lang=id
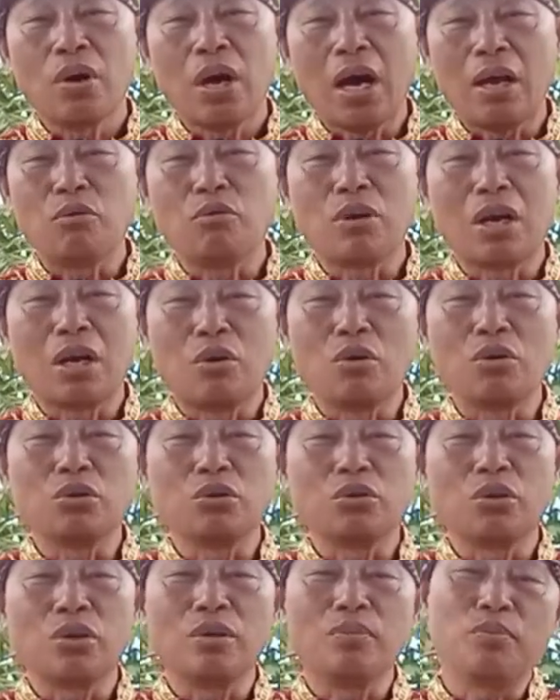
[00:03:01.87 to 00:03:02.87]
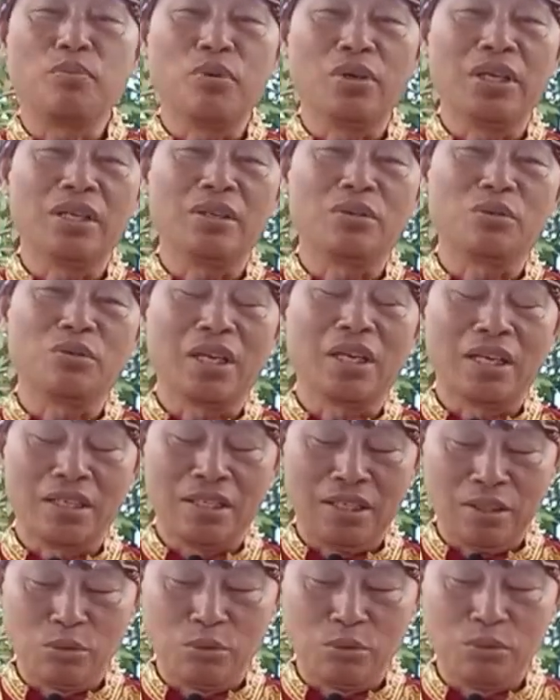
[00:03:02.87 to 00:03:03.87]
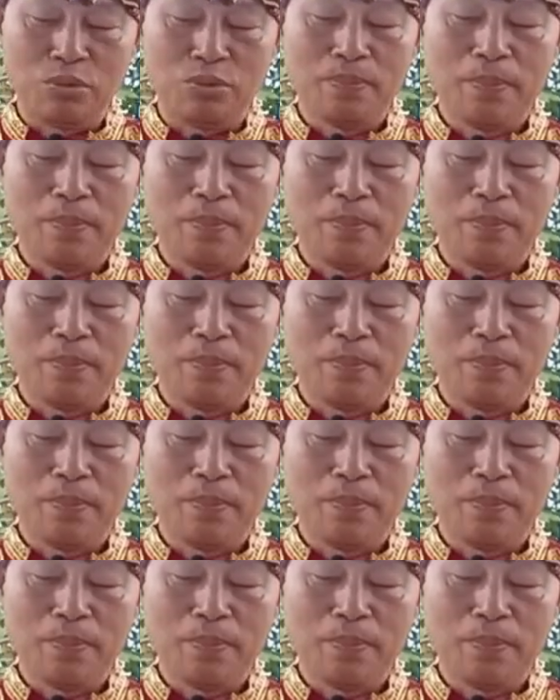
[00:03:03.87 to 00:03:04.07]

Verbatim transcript: anu na donco impu Yesus kerisitu.